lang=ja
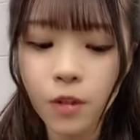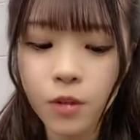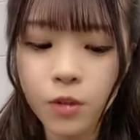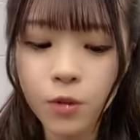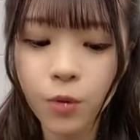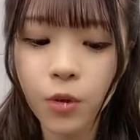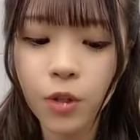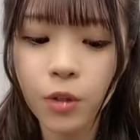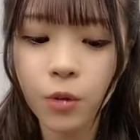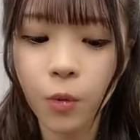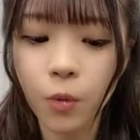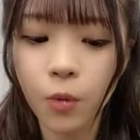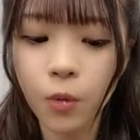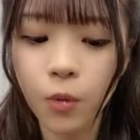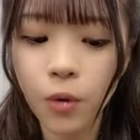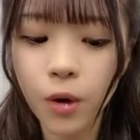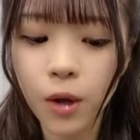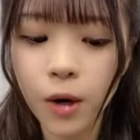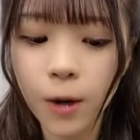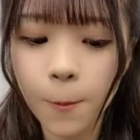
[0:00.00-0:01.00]
初期の
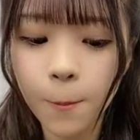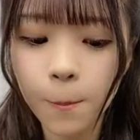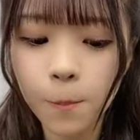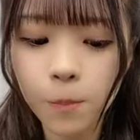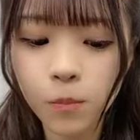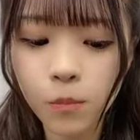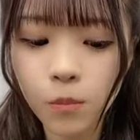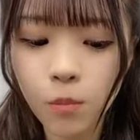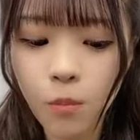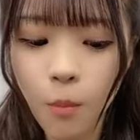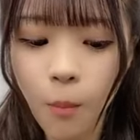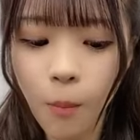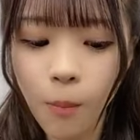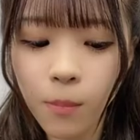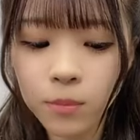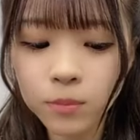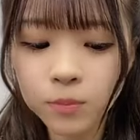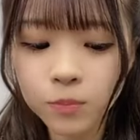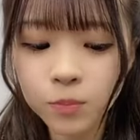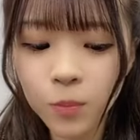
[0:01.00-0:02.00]
頃から
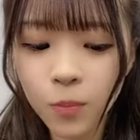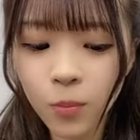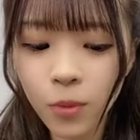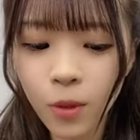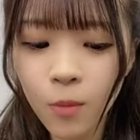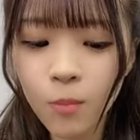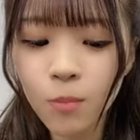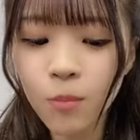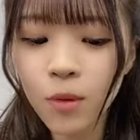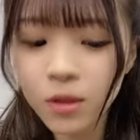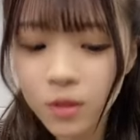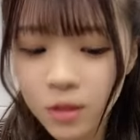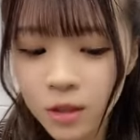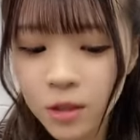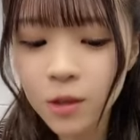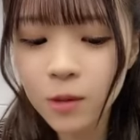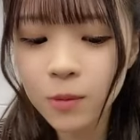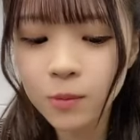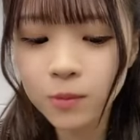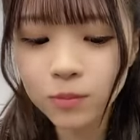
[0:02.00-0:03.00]
ほんま
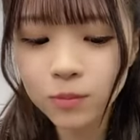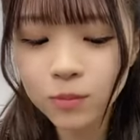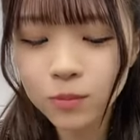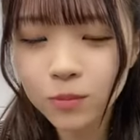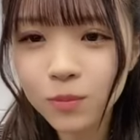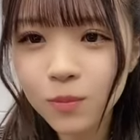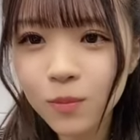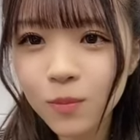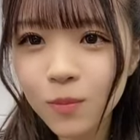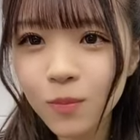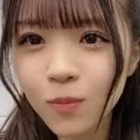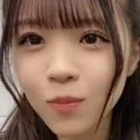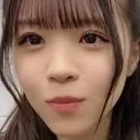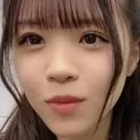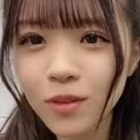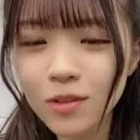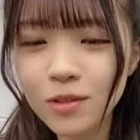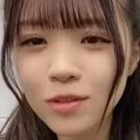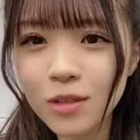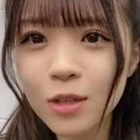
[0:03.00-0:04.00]
に
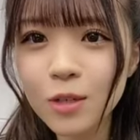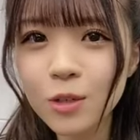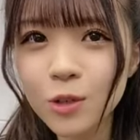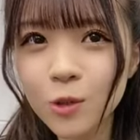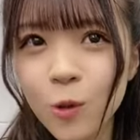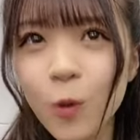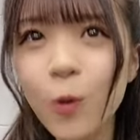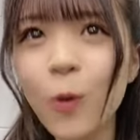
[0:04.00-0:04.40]
最初